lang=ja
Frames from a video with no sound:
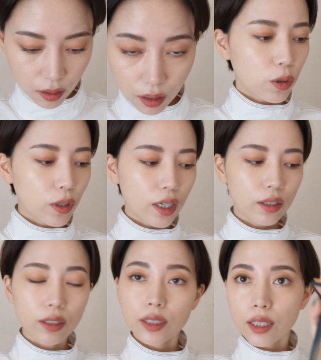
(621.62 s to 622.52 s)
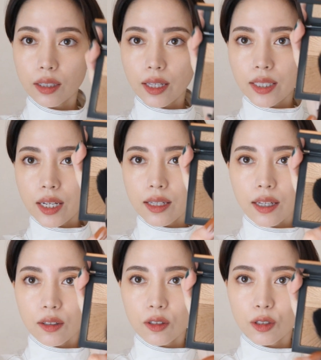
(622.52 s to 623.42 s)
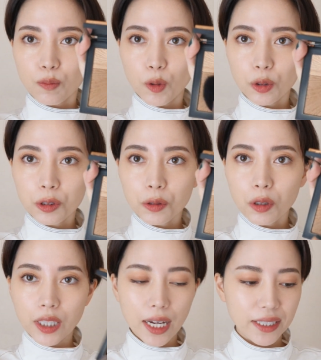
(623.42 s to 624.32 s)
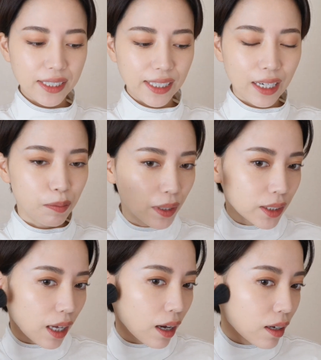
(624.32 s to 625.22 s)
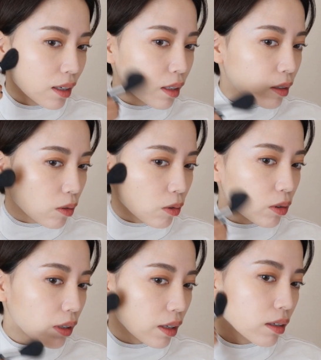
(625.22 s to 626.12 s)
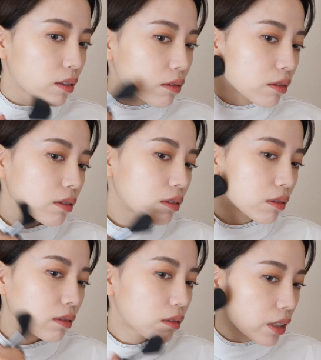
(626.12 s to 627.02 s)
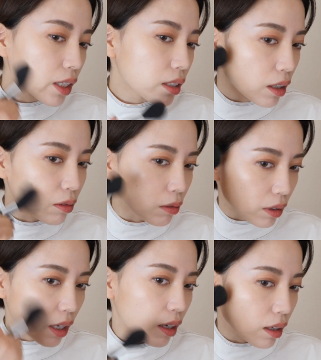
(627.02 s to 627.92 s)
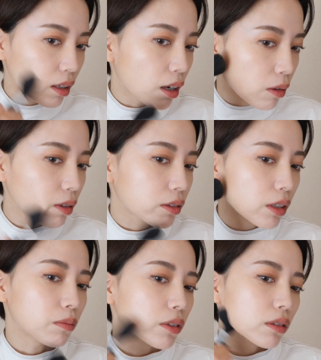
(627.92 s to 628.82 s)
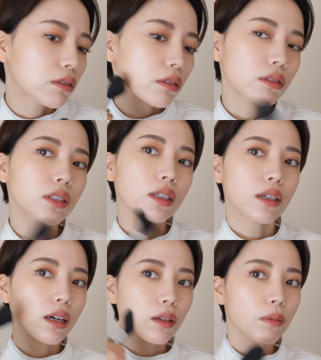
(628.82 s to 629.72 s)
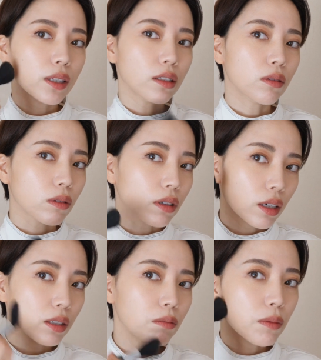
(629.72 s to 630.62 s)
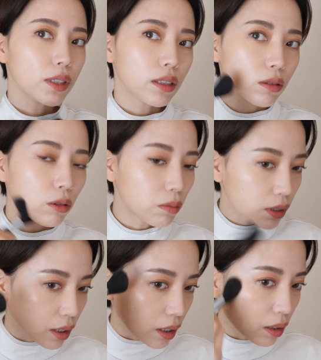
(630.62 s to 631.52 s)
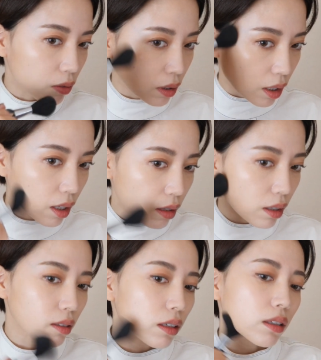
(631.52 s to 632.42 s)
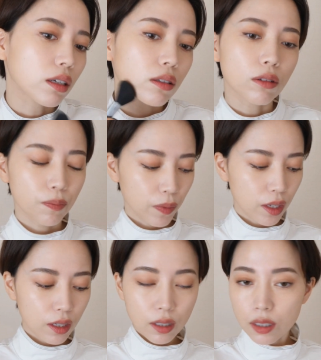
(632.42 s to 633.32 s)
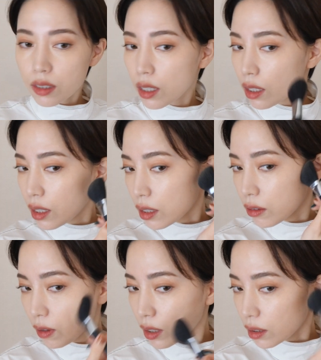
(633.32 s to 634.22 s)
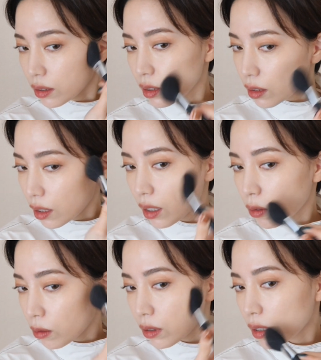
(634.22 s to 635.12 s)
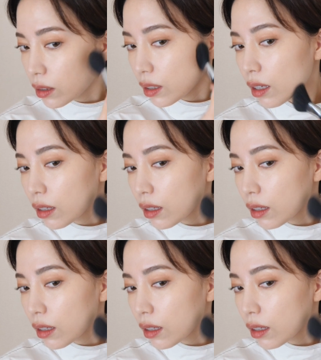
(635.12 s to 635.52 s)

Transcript: ショートカットになってシェーディングものすごい大事になりましたここね出ちゃうので顔が全部ちょっとしっかりめにというか今までそこまでちゃんと入れてなかったんだけどシェーディングはしっかりこういう感じ